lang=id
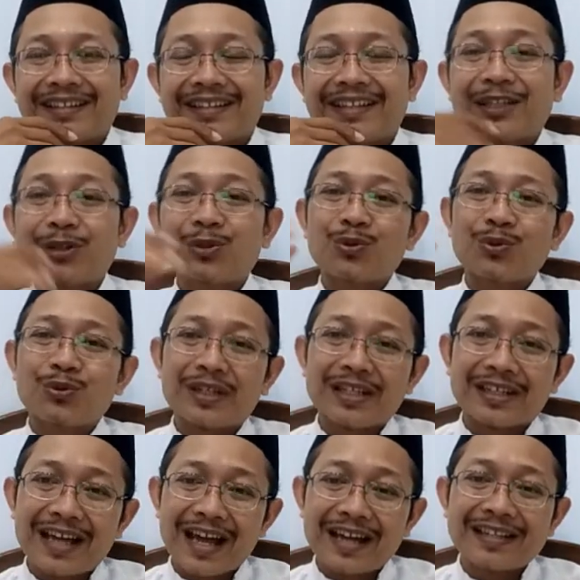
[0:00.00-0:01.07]
itu
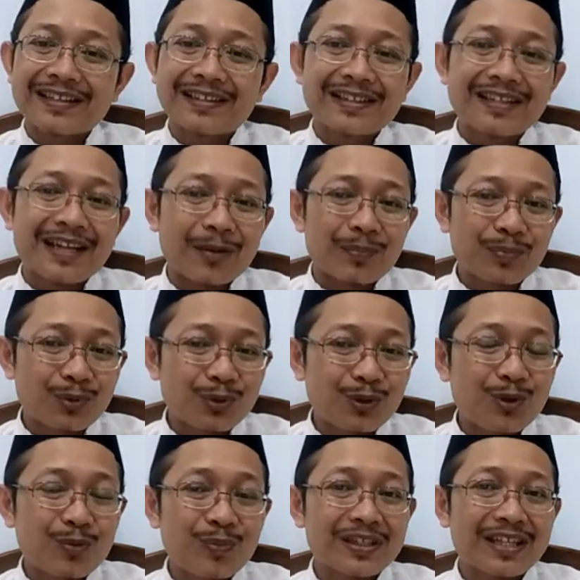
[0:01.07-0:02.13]
dikali 30
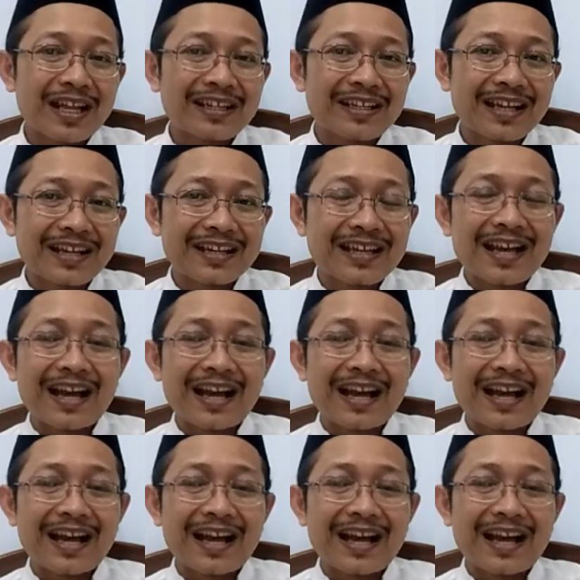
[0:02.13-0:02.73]
misalnya